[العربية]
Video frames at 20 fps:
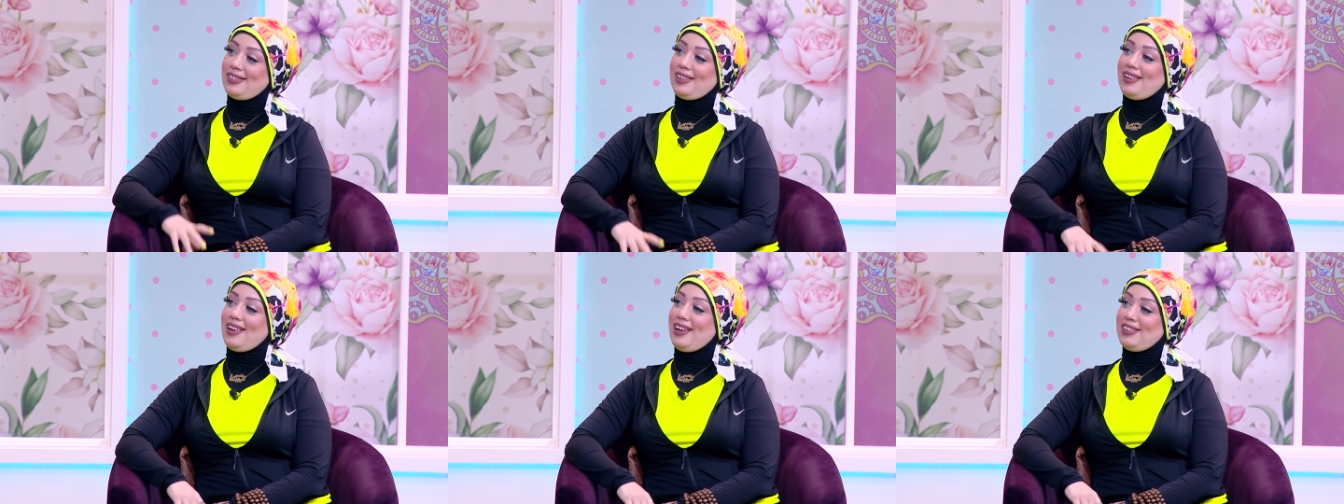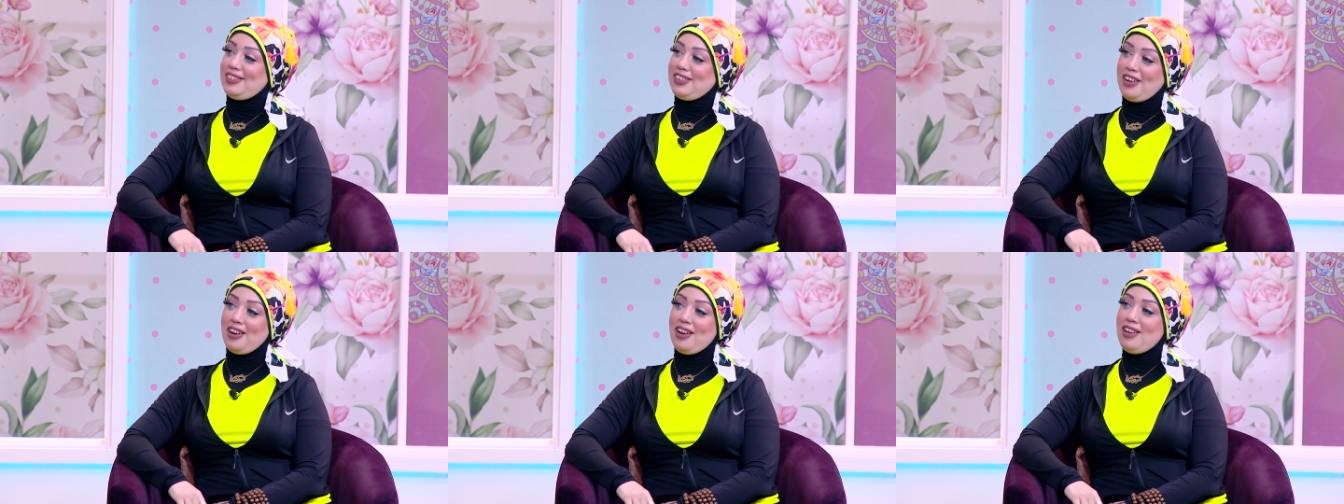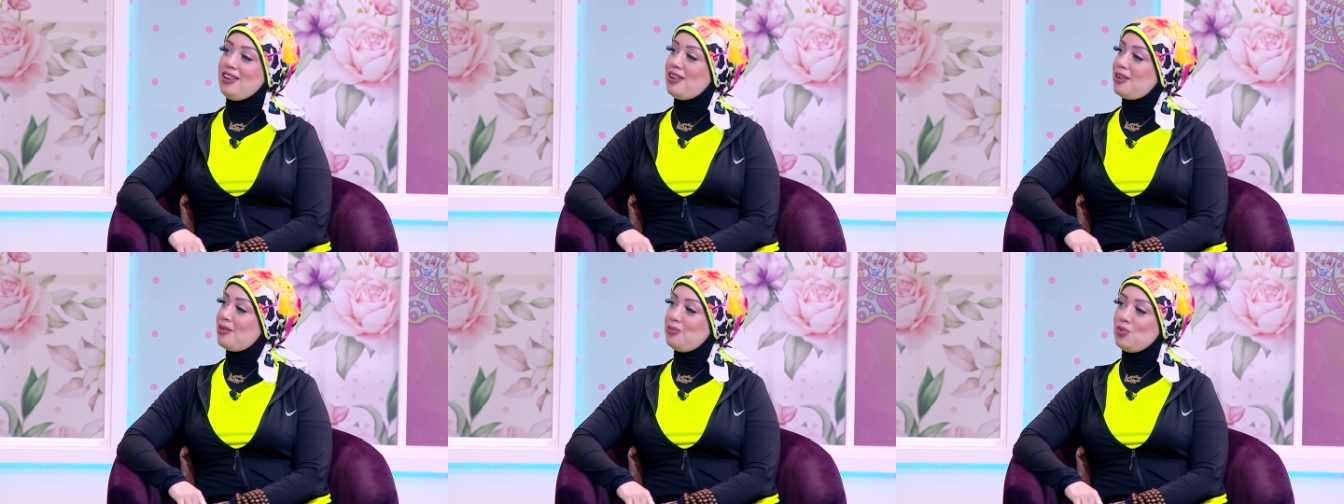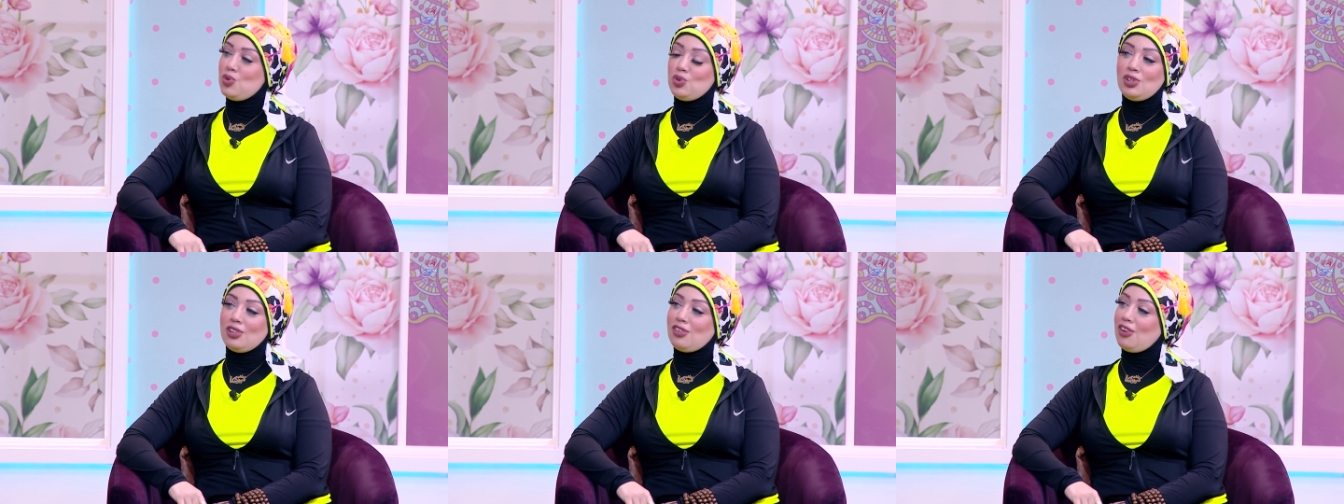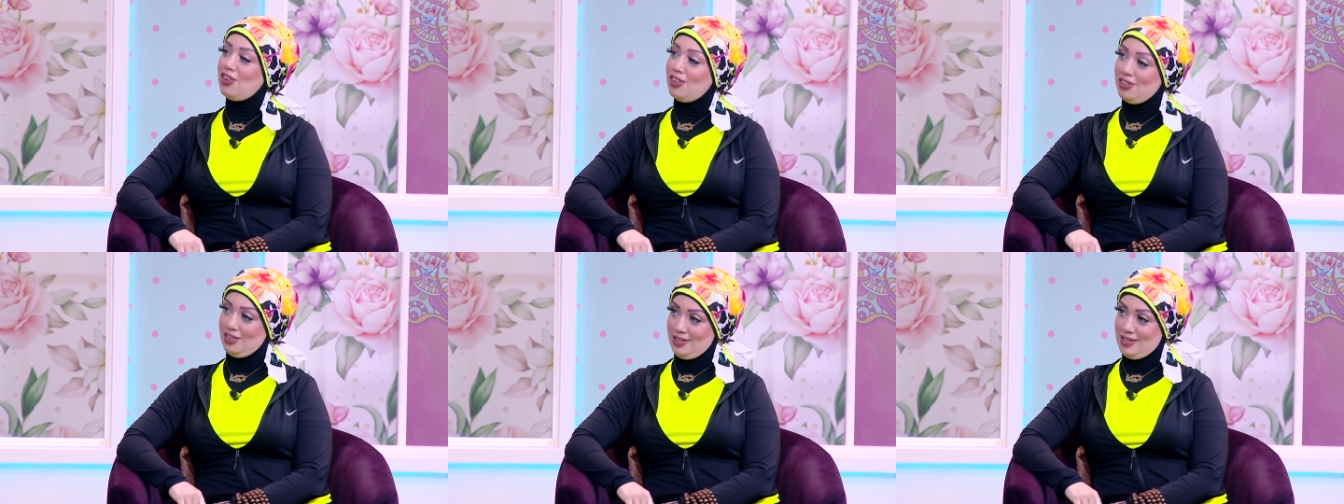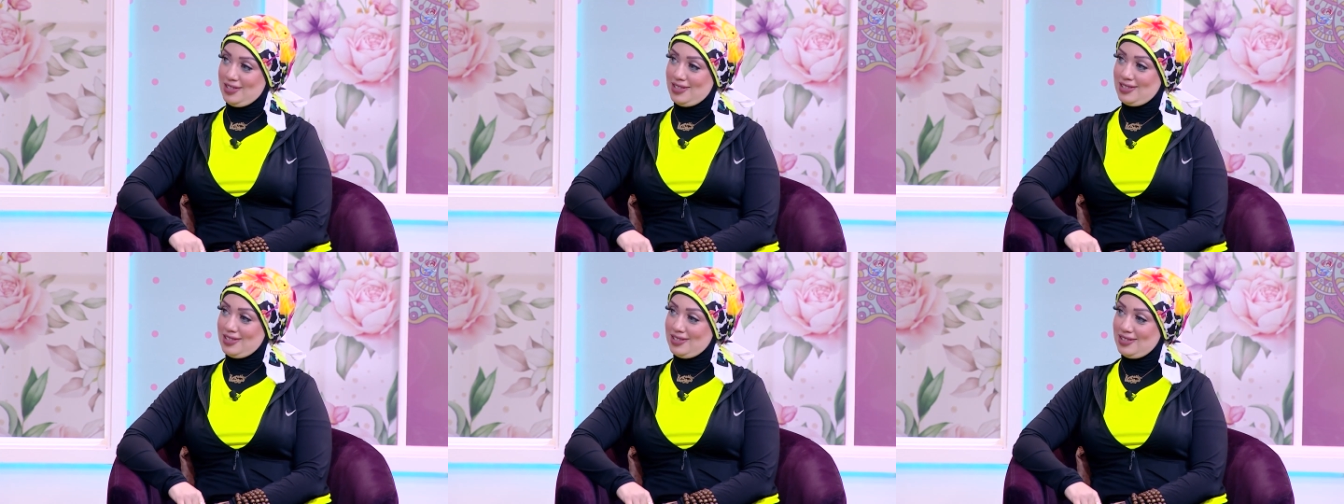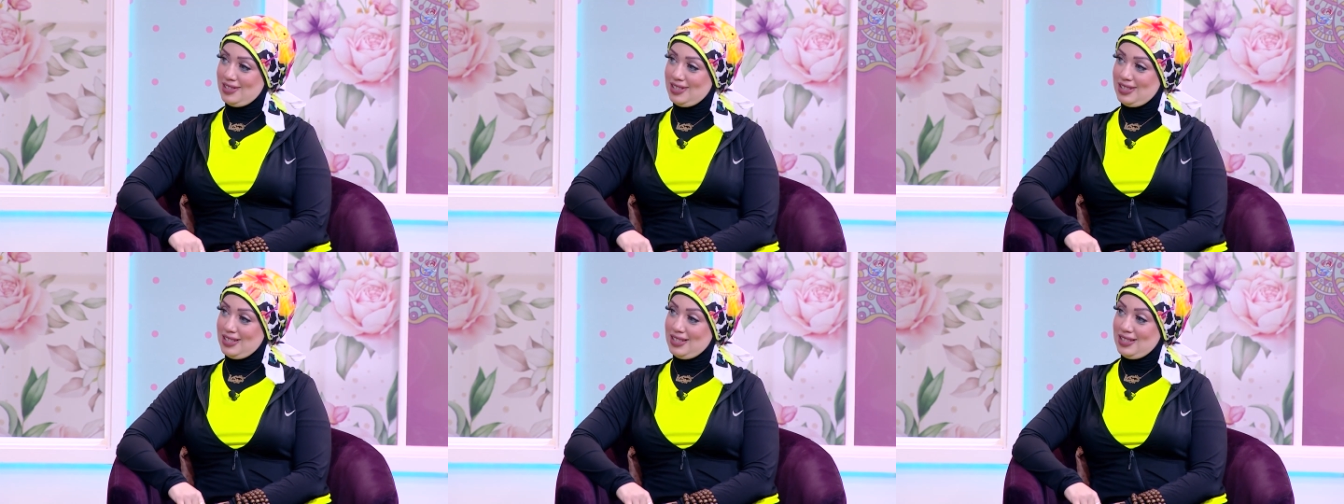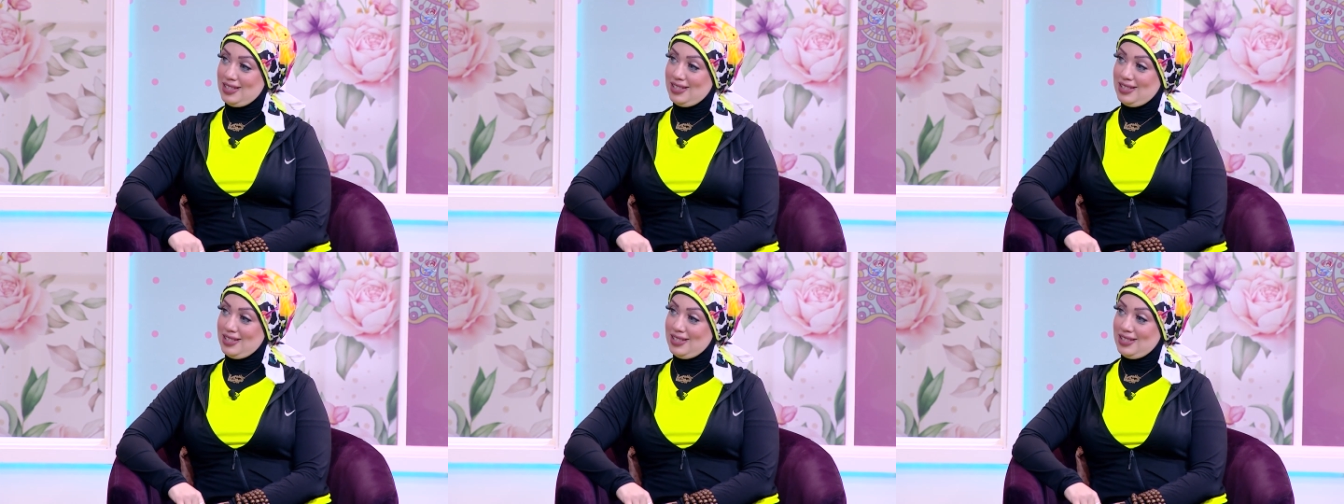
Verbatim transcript: هتغير مودك خالص دي حلوه